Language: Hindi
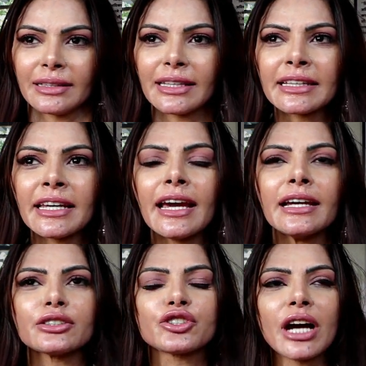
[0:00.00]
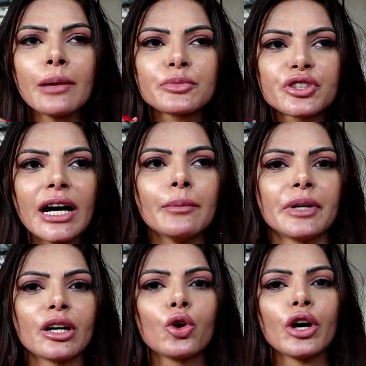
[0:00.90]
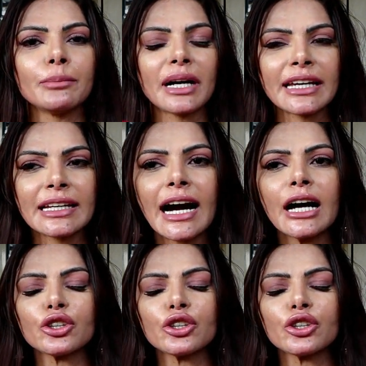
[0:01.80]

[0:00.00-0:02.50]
देखिए जब जब कोई महिला